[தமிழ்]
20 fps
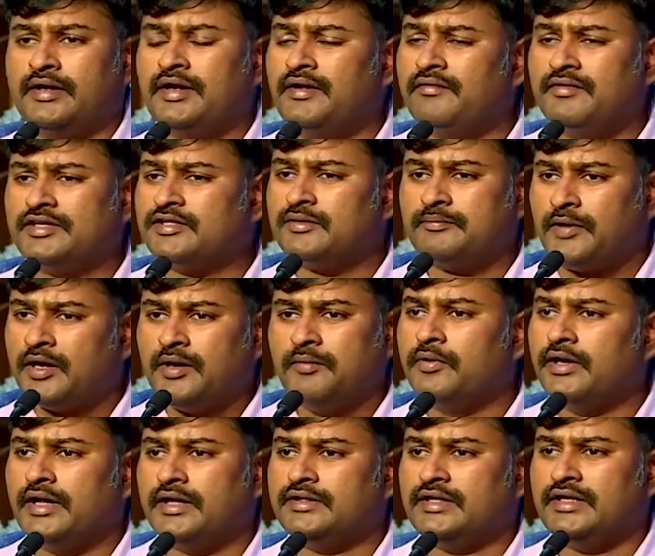இனோவேஷன் பண்ண
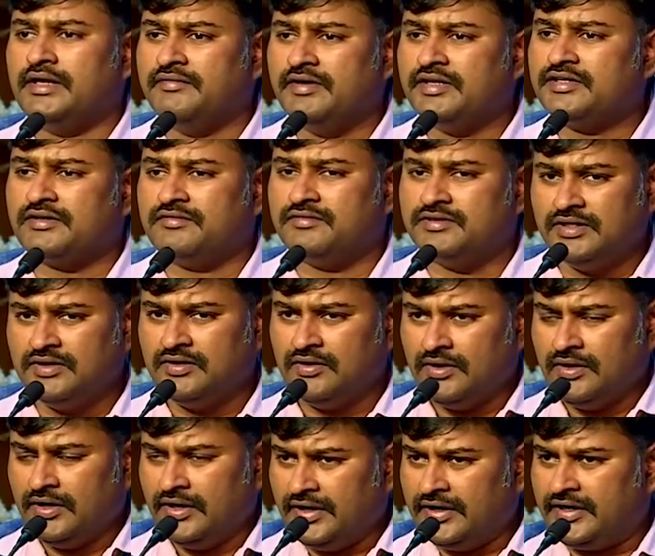முடியாது இனோவேஷன் வந்து
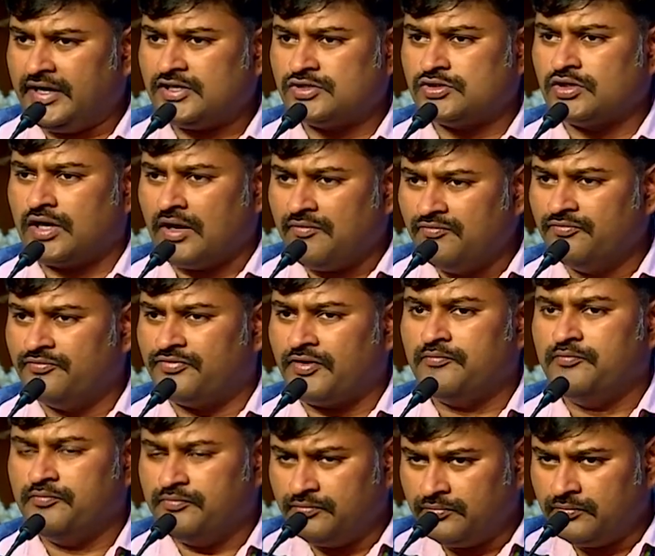இட் ஹாஸ் டு கம் ஃப்ரம்
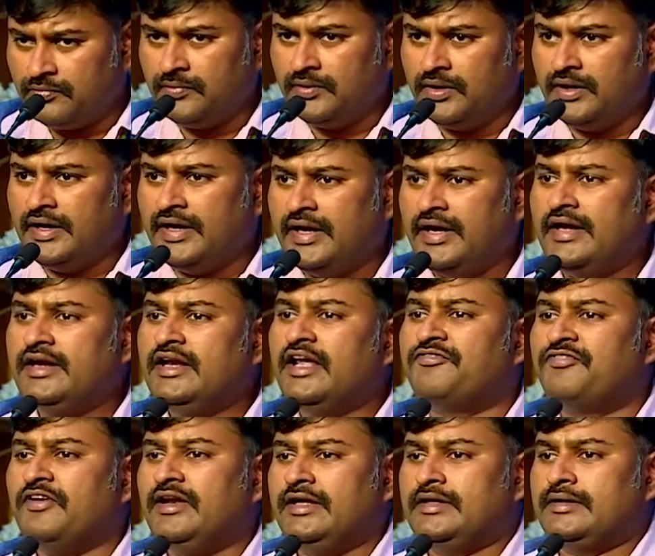இன்னர்
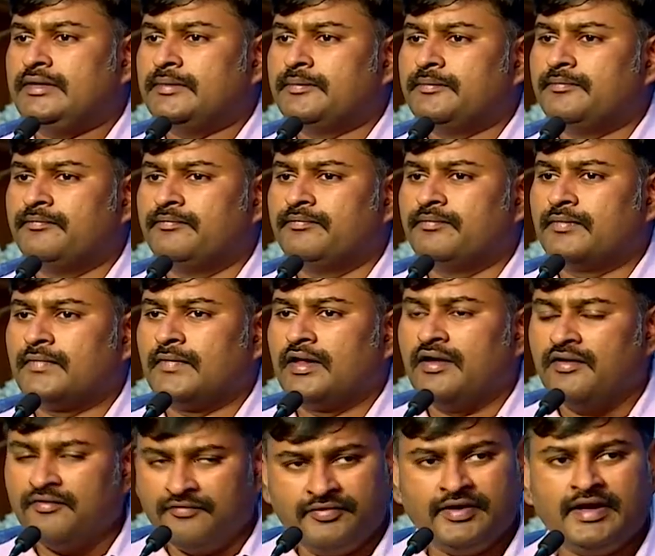ஃபீலிங்
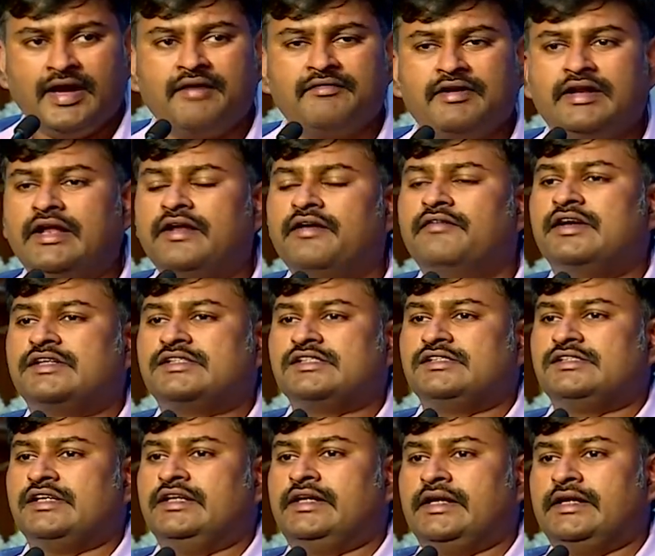வி ஹாவ் அன் இனோவேஷன்
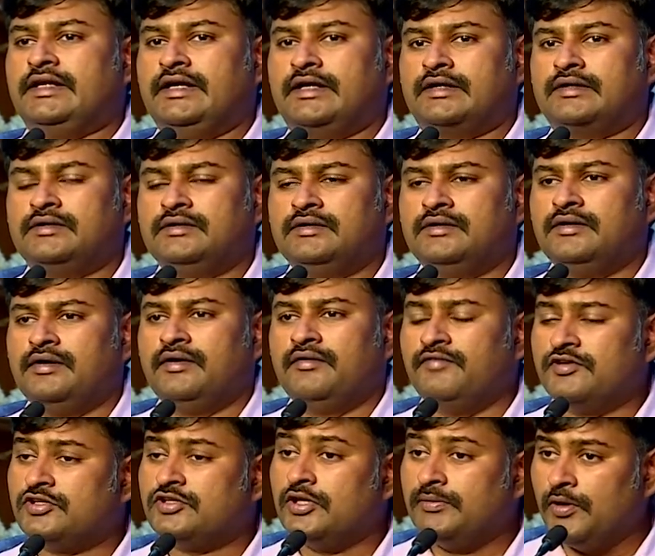சென்டர் இயர்
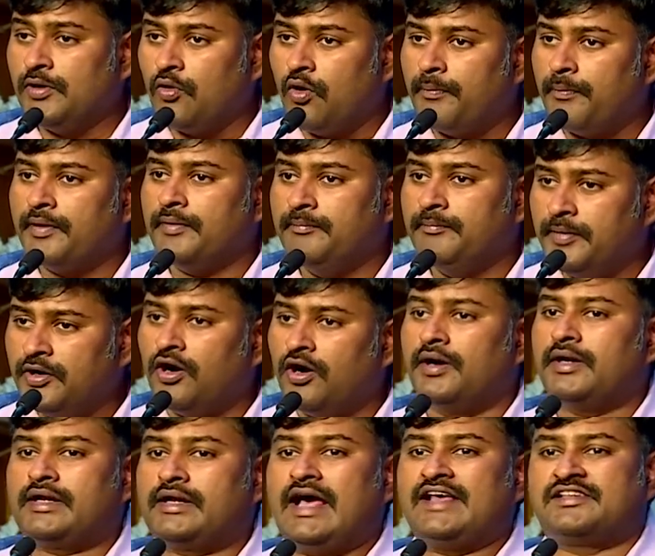விச் வில் பி ஓப்பன்
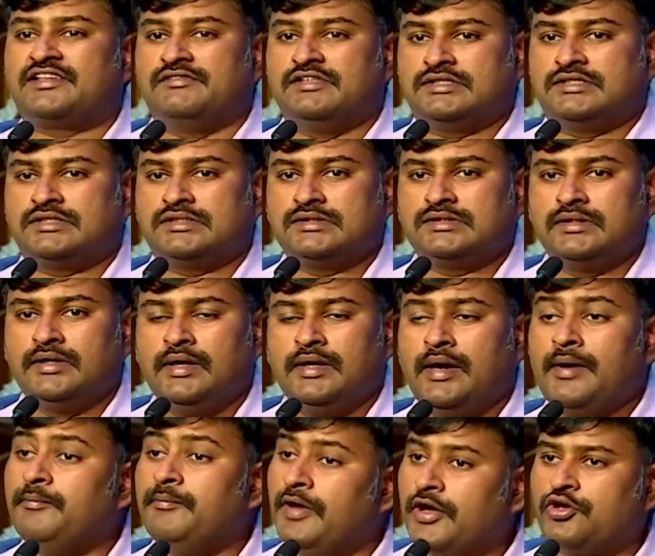பியாண்ட் கிளாஸ் அவர்ஸ்
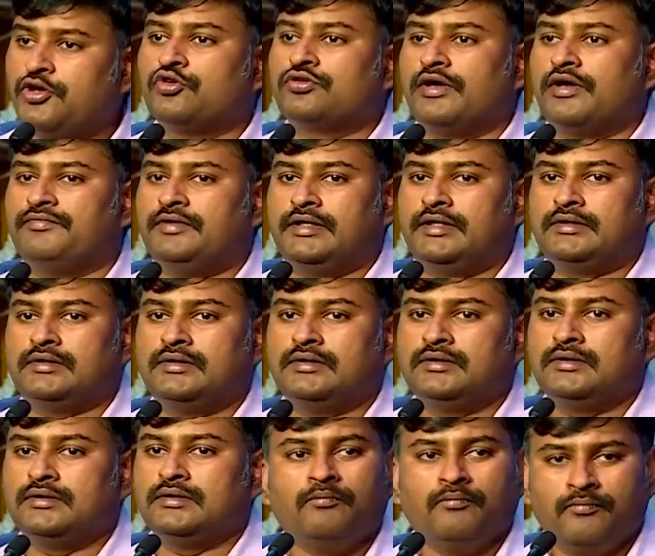மேக் யூஸ் ஆஃப் தட்
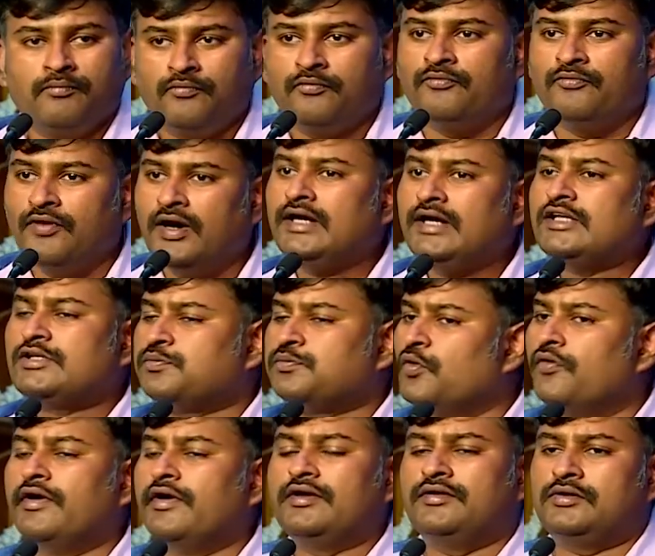வேர்ல்ட் இஸ்
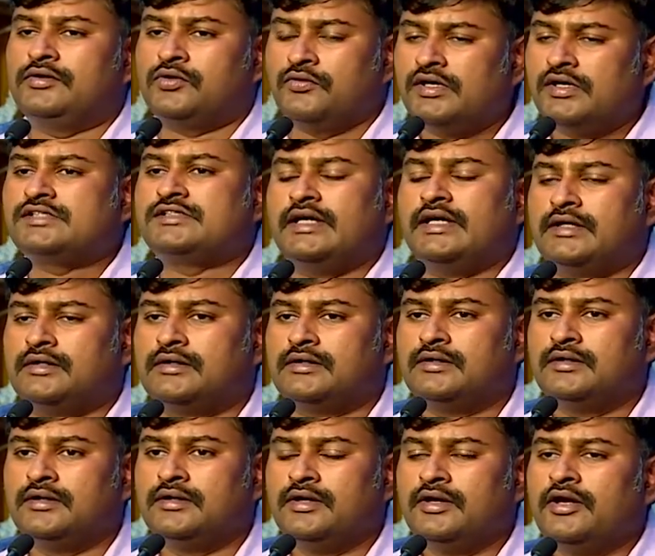மூவிங் டுவர்ட்ஸ் தட்
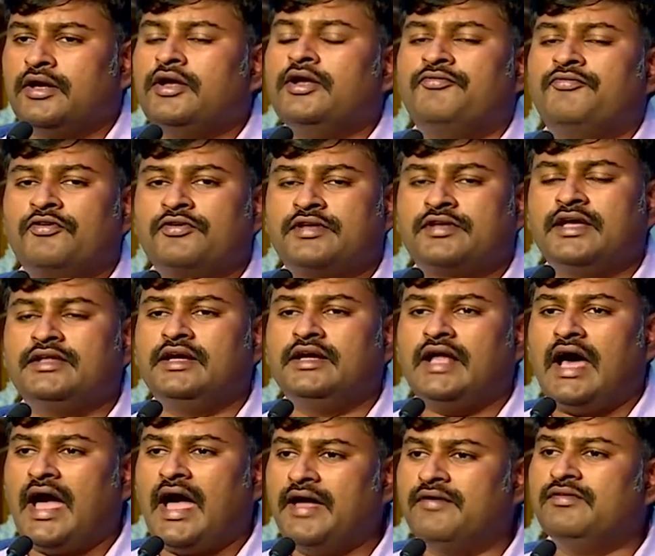இஃப் யூ சே தட்
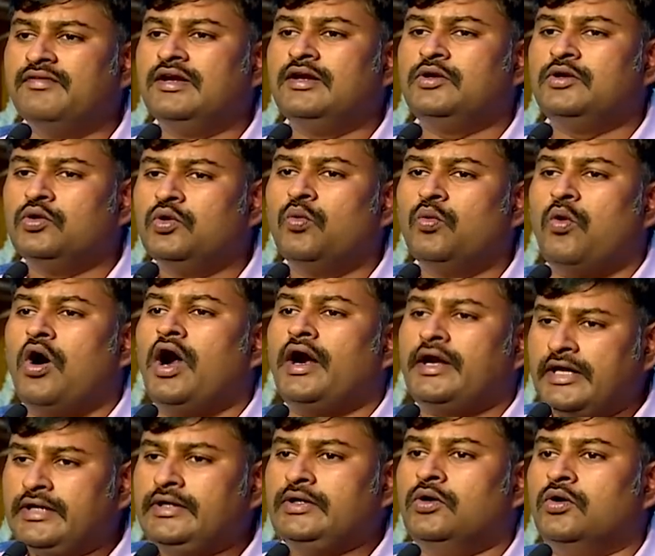ஐ வில் டூ வாட்
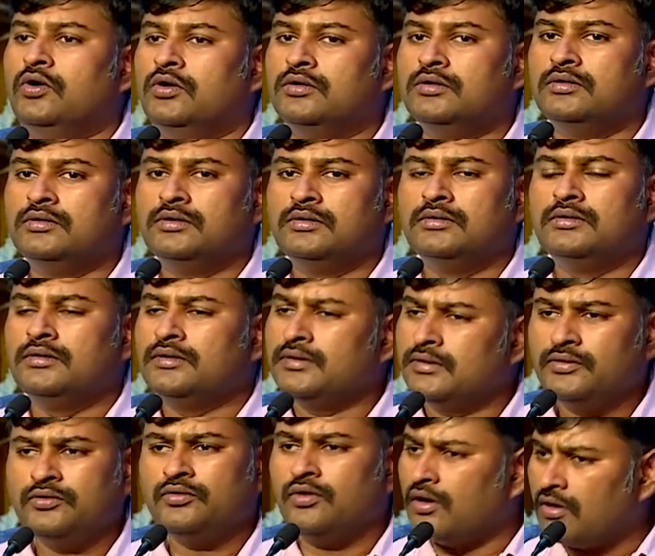ஐ நோ
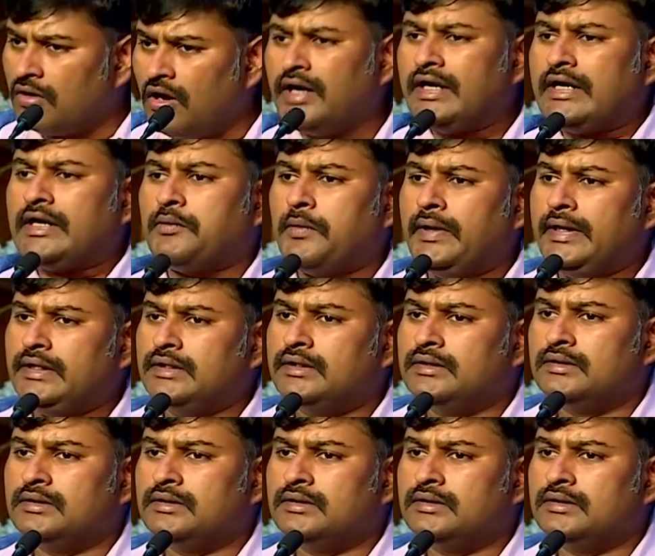யூ ஆர் நாட் ரிக்வயர்ட்